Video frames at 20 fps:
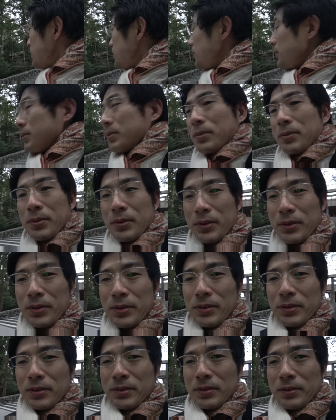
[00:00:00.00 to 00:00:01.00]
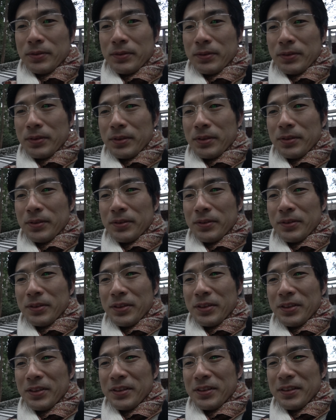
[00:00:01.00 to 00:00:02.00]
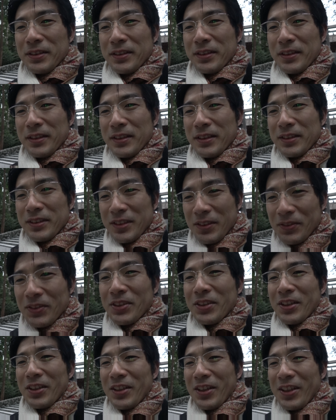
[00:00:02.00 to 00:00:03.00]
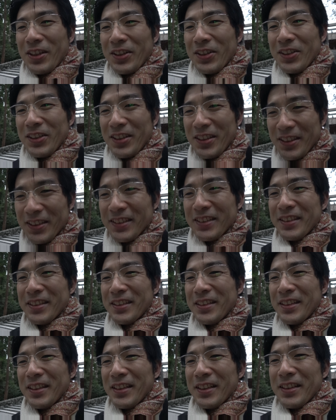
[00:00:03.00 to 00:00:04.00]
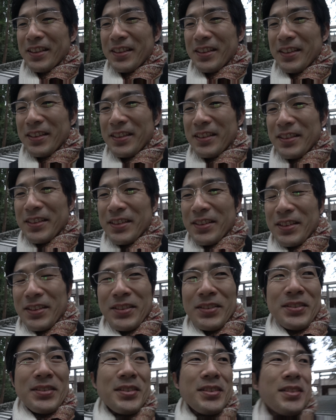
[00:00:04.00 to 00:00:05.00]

神職の方が来てるみたいなので邪魔にならないようにしておりま